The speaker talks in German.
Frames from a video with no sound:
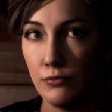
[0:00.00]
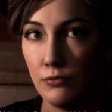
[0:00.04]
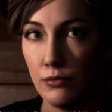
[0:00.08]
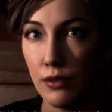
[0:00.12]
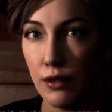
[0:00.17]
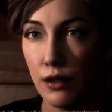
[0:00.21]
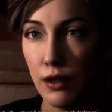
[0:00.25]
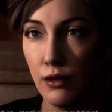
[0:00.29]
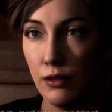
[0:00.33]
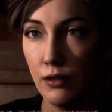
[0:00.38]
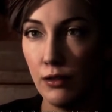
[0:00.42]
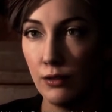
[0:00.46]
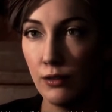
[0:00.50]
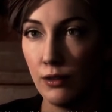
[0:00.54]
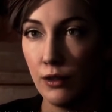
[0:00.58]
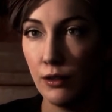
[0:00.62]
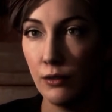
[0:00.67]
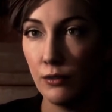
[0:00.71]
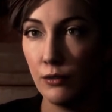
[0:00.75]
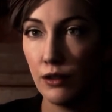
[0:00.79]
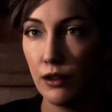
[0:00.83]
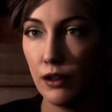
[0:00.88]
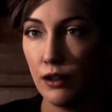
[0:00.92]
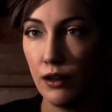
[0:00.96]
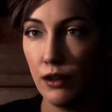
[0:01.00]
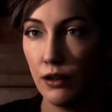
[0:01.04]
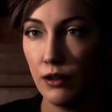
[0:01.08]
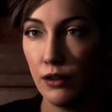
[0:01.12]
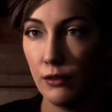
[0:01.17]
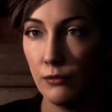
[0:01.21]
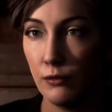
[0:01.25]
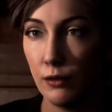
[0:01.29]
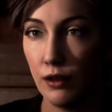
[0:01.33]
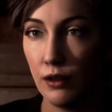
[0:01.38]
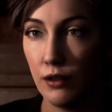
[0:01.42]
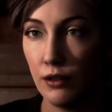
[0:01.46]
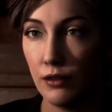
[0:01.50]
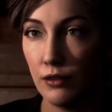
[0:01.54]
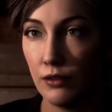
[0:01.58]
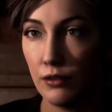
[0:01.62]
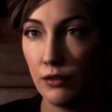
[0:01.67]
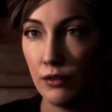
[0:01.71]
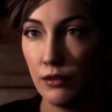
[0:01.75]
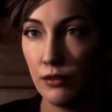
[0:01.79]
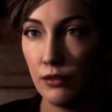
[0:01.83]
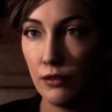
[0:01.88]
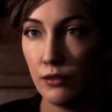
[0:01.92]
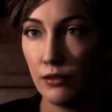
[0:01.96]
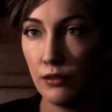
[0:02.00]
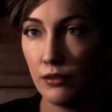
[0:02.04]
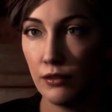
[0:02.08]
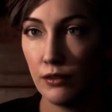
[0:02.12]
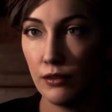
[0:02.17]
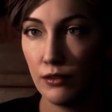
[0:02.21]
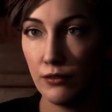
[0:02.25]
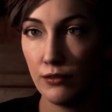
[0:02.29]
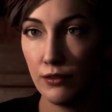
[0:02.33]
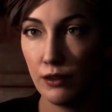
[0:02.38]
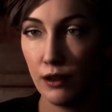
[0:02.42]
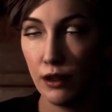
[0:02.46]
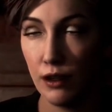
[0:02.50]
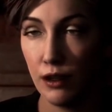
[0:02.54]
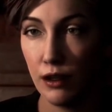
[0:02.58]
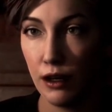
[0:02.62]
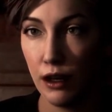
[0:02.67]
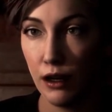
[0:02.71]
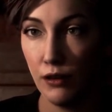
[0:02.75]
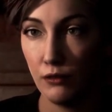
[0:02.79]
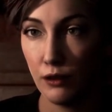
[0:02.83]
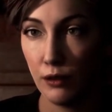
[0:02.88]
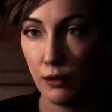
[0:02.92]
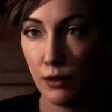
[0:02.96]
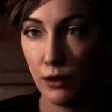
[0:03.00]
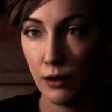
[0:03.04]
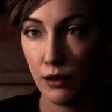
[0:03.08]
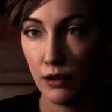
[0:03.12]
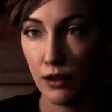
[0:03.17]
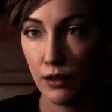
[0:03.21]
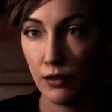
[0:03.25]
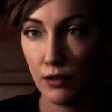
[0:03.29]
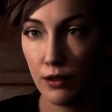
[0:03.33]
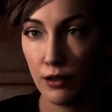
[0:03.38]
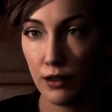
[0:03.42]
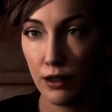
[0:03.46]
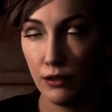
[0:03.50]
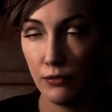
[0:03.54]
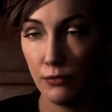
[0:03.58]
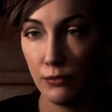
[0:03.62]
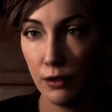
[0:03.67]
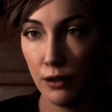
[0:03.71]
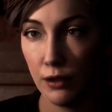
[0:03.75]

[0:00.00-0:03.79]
Ich weiß nicht mehr, was ich denken soll. Es ist, als wären alle hinter mir